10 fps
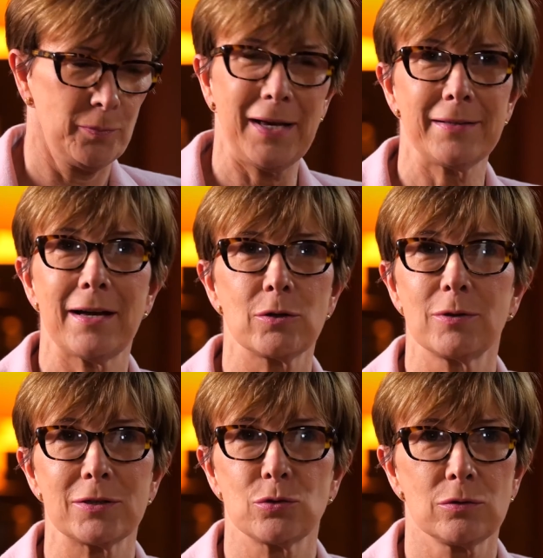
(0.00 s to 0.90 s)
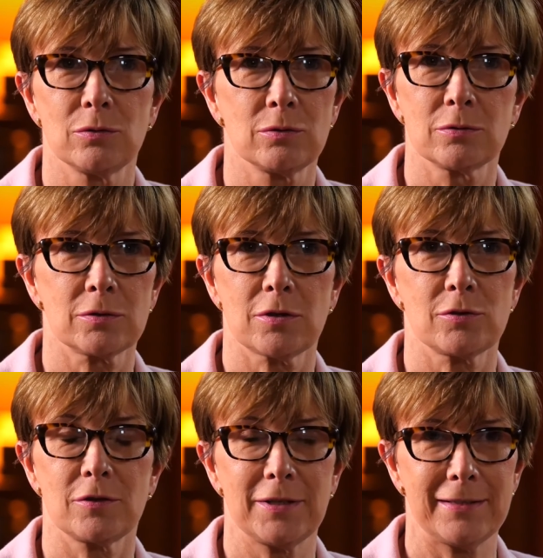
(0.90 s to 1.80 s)
Bernard Loiseau
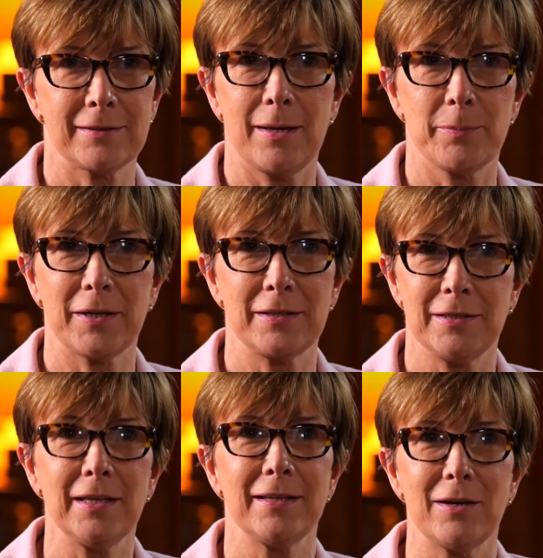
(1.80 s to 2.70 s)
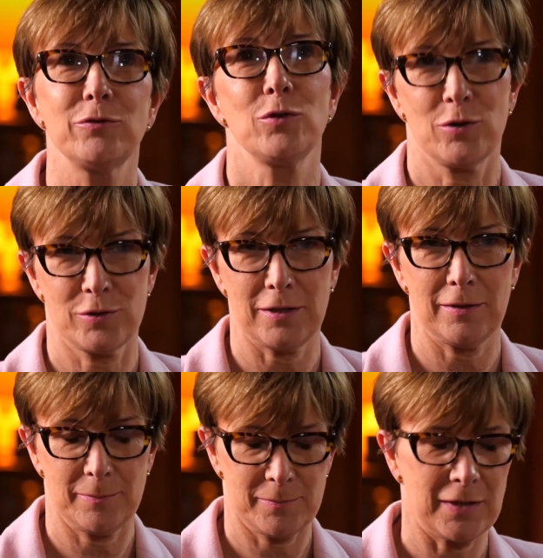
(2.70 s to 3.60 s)
sans en être imprégné et
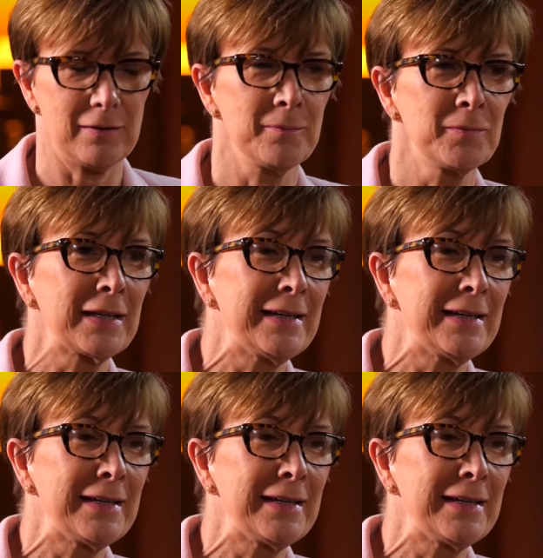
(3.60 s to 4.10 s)
influencé. Hein.